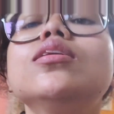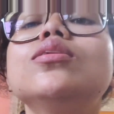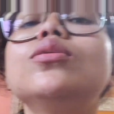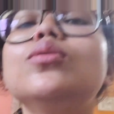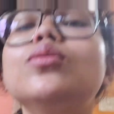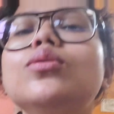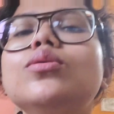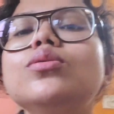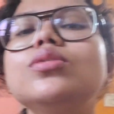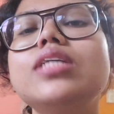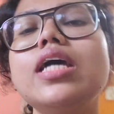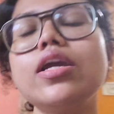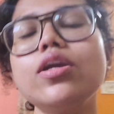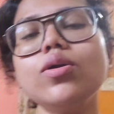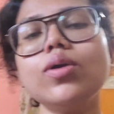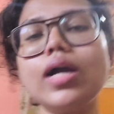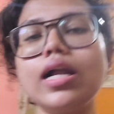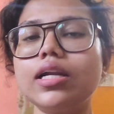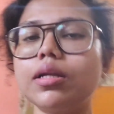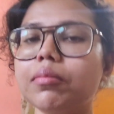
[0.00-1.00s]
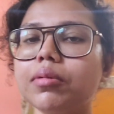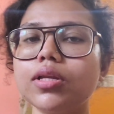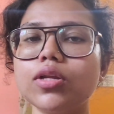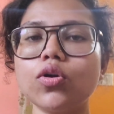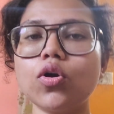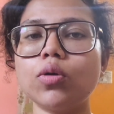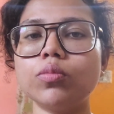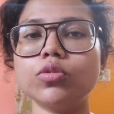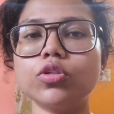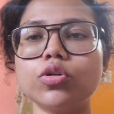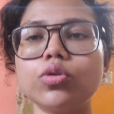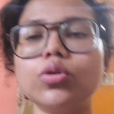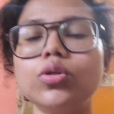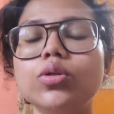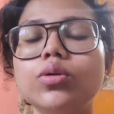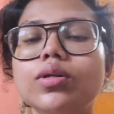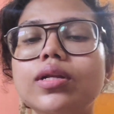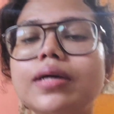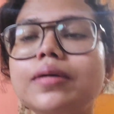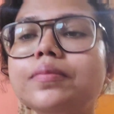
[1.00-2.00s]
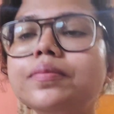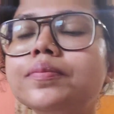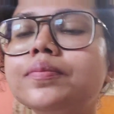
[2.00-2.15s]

তো যাই হোক আলটিমেটলি কম তো করলো না